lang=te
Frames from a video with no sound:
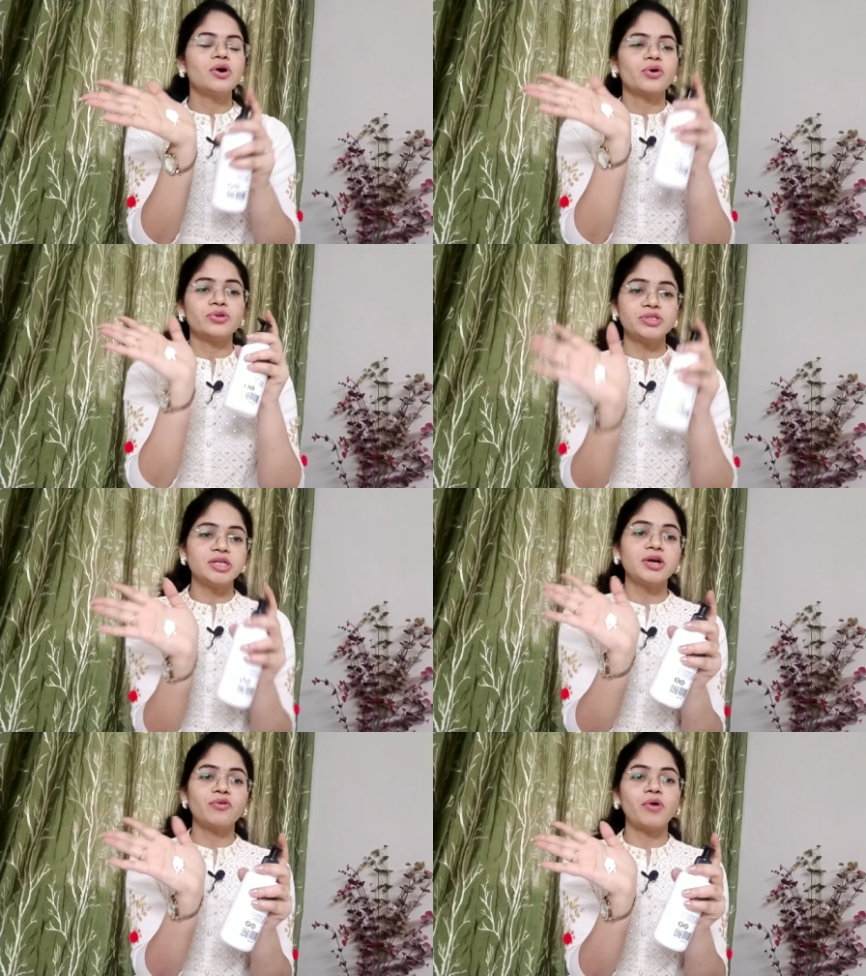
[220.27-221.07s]

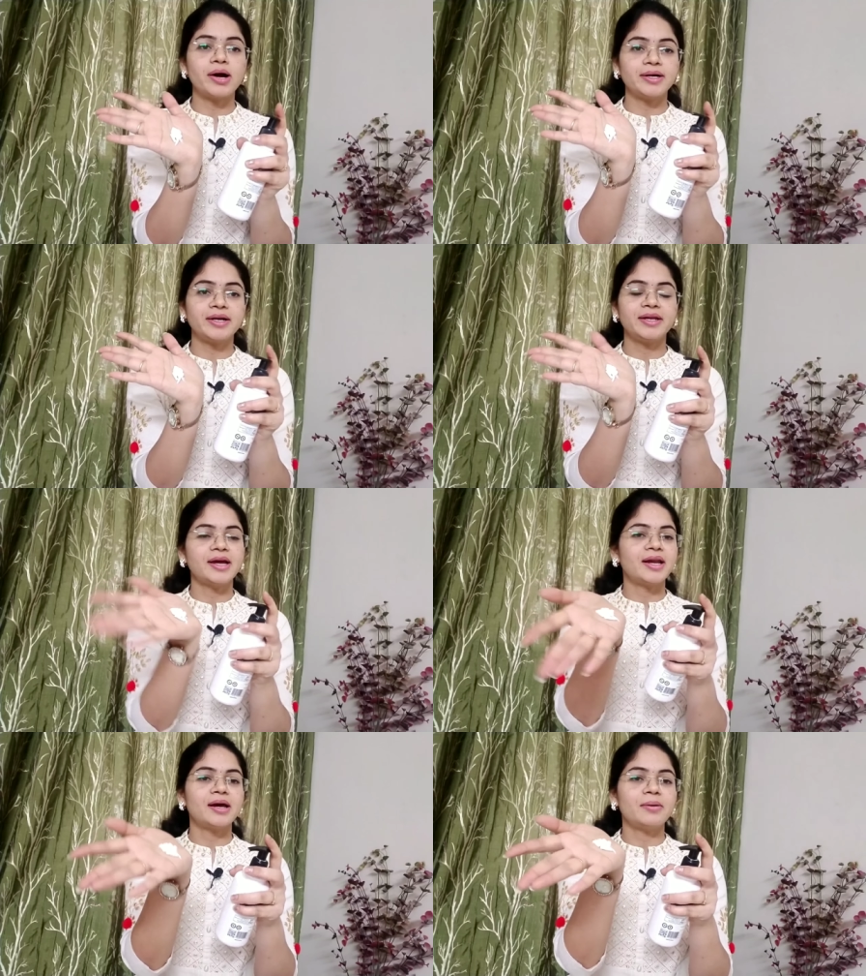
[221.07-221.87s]
కొంచెం క్వాంటిటీ
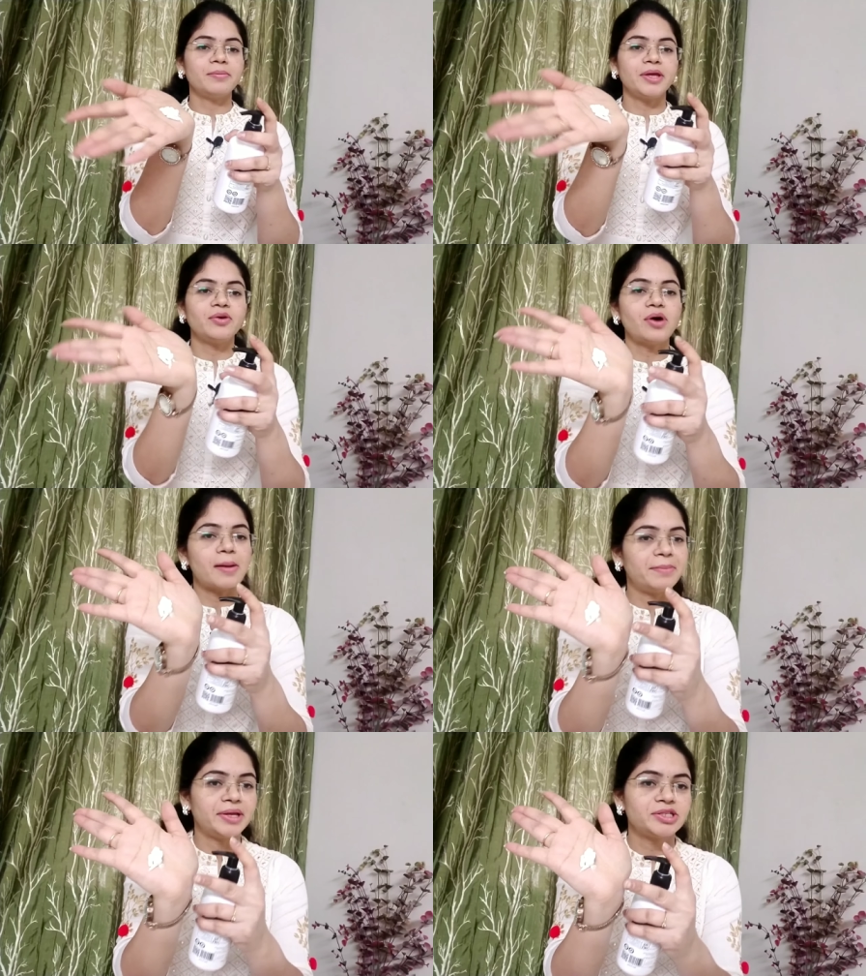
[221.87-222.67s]
అలా మీరు
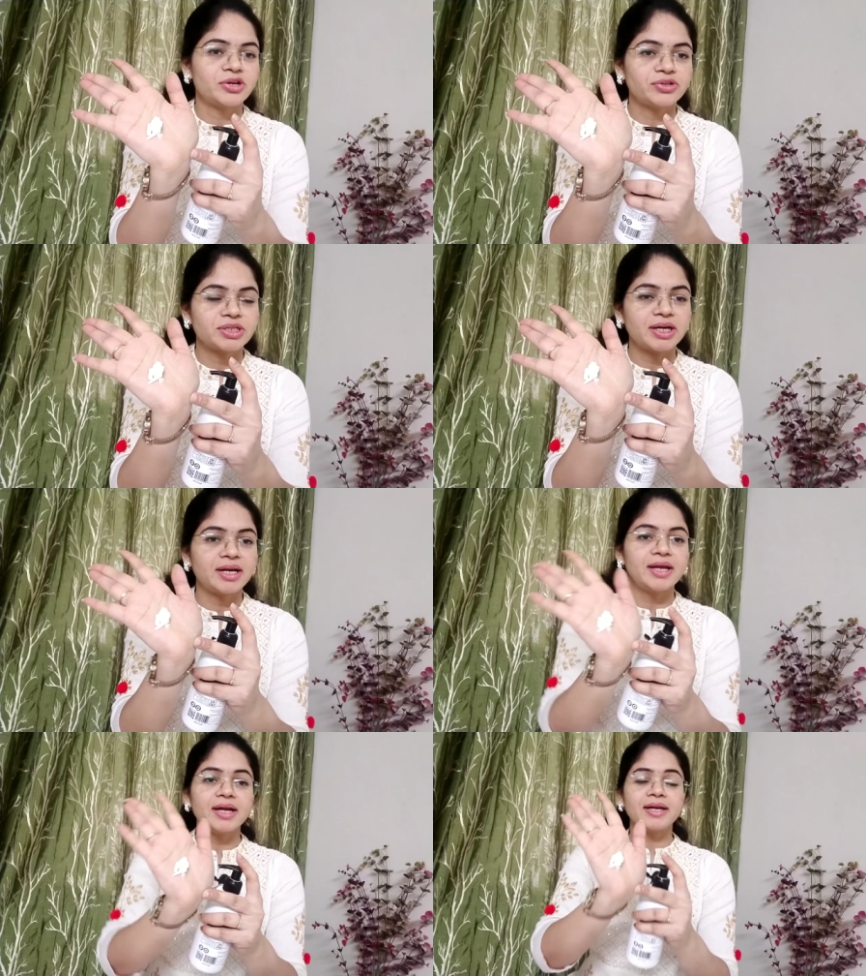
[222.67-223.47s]
అప్లై
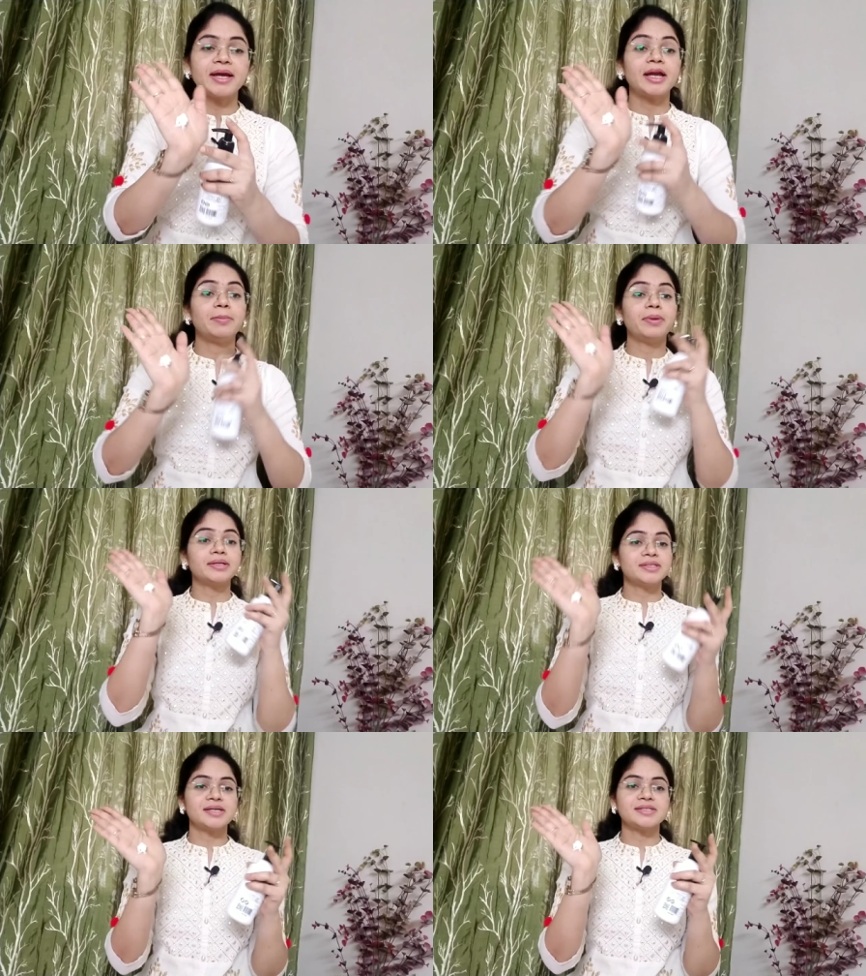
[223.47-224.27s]
చేయొచ్చండి అంటే హెడ్
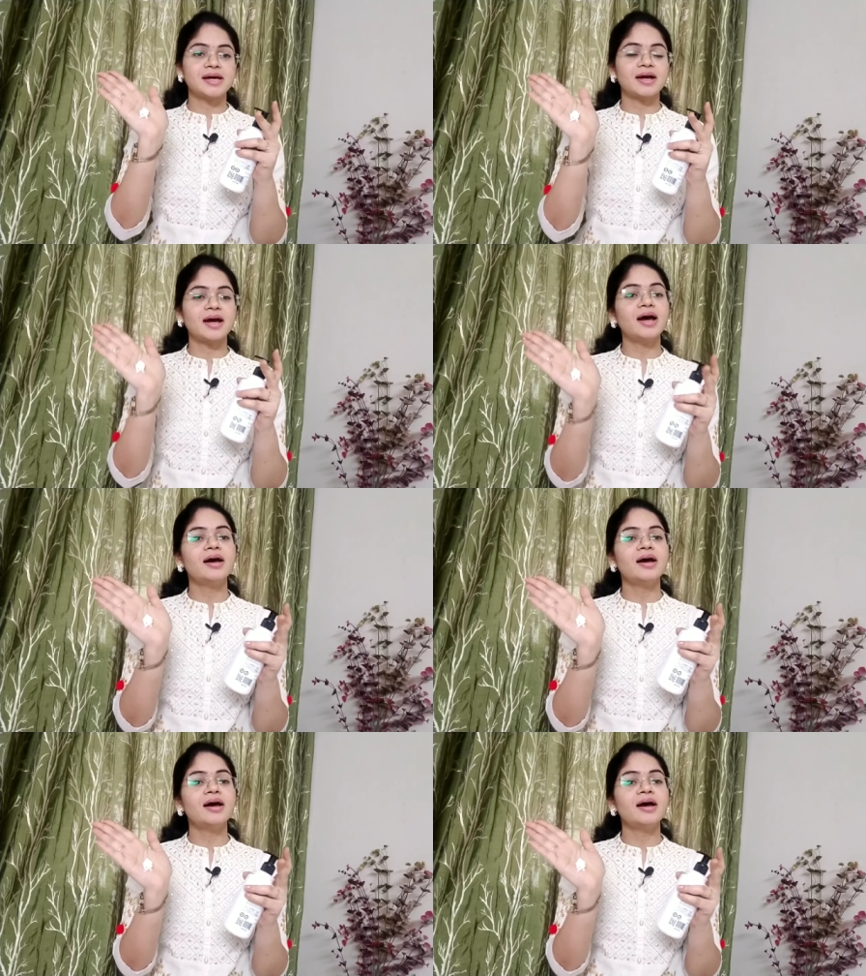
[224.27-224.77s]
బాత్ చేశాక